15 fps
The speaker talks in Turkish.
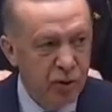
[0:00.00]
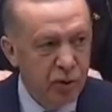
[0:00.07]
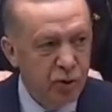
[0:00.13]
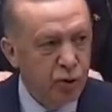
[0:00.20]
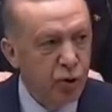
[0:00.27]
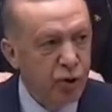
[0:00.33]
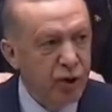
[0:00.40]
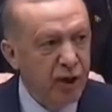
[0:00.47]

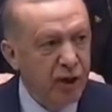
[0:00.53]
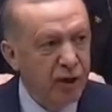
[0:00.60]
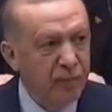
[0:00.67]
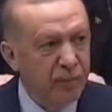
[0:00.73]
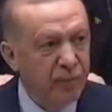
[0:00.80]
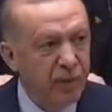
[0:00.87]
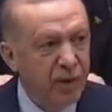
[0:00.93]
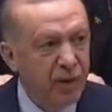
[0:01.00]
Çünkü
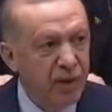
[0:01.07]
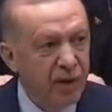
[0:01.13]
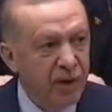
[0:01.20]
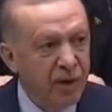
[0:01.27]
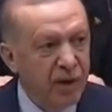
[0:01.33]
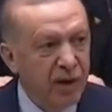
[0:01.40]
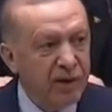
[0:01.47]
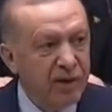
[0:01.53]

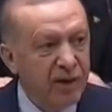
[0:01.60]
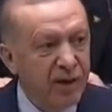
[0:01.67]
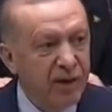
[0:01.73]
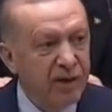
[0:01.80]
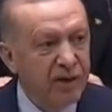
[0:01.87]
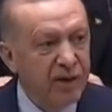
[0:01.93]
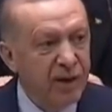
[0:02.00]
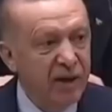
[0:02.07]

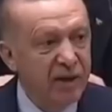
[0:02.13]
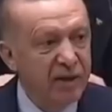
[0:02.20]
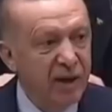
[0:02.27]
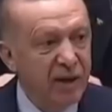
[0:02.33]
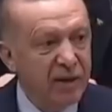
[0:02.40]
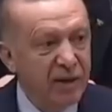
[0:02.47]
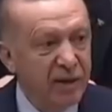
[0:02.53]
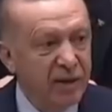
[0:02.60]
kartların
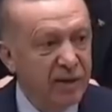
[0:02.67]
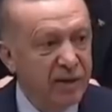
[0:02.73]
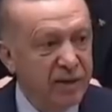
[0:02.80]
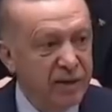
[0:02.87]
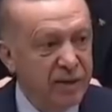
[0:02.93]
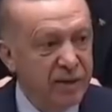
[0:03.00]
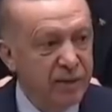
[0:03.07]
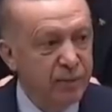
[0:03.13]
yeniden
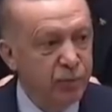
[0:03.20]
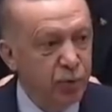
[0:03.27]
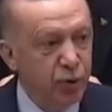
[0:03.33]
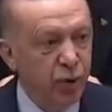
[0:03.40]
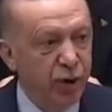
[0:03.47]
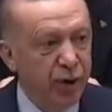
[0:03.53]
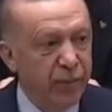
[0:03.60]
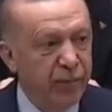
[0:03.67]
karıldığı bu
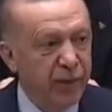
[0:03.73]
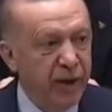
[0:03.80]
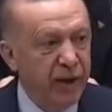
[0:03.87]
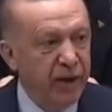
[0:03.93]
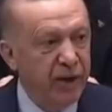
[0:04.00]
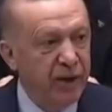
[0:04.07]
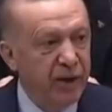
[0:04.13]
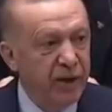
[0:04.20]

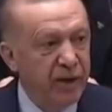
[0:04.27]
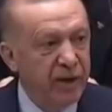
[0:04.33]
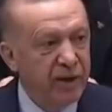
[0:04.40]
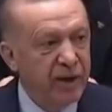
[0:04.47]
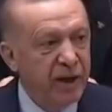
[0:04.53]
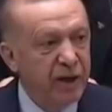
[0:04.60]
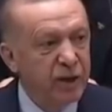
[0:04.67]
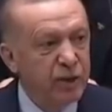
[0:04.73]
dönemde
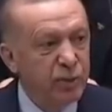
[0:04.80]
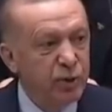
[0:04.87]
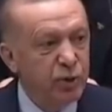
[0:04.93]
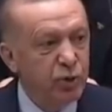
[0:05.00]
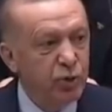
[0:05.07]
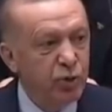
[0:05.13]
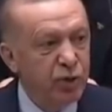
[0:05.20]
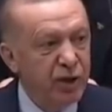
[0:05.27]

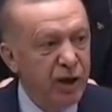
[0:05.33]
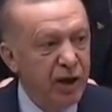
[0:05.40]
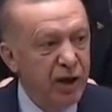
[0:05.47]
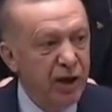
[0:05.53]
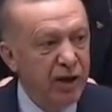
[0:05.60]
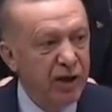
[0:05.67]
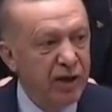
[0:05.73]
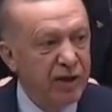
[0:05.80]
gelişmiş
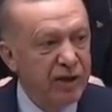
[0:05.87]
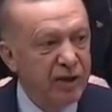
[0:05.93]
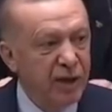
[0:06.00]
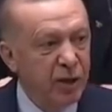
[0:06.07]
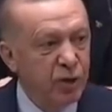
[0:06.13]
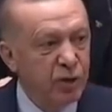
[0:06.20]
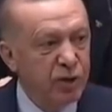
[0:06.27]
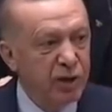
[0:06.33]
ülkeler ligine
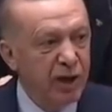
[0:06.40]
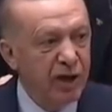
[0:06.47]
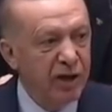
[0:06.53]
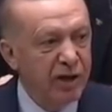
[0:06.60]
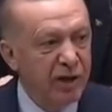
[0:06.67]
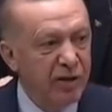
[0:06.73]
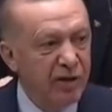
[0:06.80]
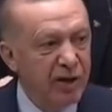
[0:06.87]

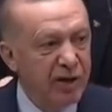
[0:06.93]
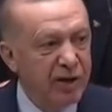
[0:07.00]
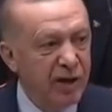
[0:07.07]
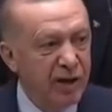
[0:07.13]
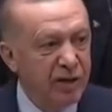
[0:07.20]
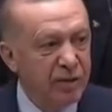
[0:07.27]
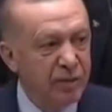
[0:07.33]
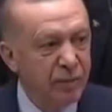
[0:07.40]
yükselen
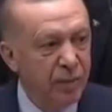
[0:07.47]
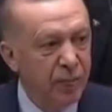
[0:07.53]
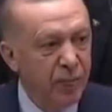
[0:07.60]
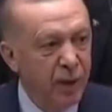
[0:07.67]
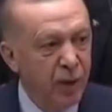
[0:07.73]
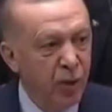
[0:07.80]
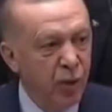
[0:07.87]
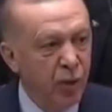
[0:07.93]
devletler
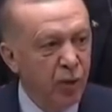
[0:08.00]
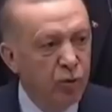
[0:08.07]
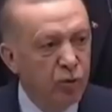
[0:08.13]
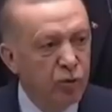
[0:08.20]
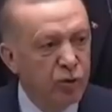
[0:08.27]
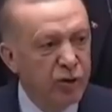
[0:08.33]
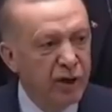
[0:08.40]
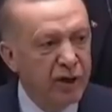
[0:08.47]

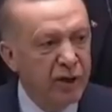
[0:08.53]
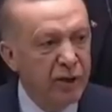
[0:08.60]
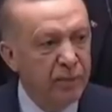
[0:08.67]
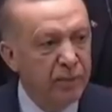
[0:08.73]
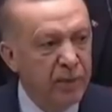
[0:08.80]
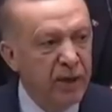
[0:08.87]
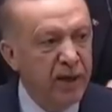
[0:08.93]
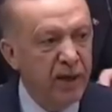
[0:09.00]

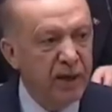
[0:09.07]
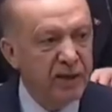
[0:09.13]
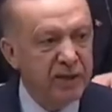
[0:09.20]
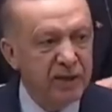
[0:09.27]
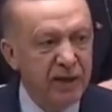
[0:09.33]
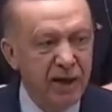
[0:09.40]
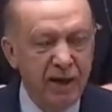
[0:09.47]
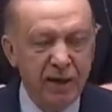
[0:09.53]
önümüzdeki bir
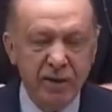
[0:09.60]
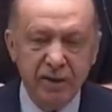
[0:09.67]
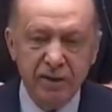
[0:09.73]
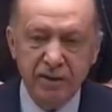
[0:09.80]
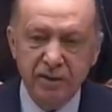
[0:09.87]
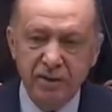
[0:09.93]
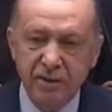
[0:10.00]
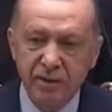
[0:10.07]
asra
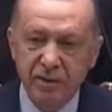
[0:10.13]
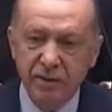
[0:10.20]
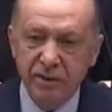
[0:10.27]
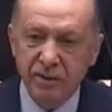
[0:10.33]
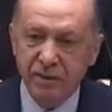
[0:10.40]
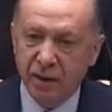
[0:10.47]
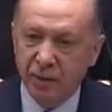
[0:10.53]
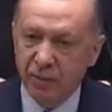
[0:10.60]

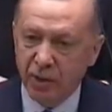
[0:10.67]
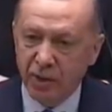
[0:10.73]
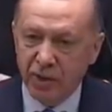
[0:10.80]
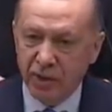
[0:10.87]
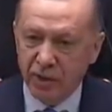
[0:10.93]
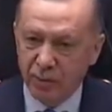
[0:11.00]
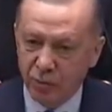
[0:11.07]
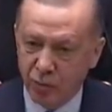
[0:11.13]

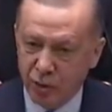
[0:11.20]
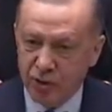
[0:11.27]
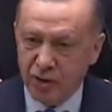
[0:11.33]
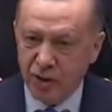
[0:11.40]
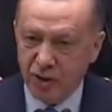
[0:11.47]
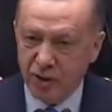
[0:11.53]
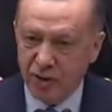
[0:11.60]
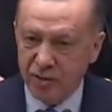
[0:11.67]
damgalarını
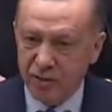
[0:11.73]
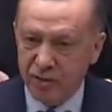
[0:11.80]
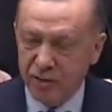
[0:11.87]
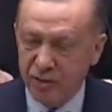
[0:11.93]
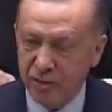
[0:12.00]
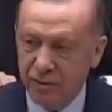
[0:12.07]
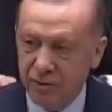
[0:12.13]
vuracaklardır.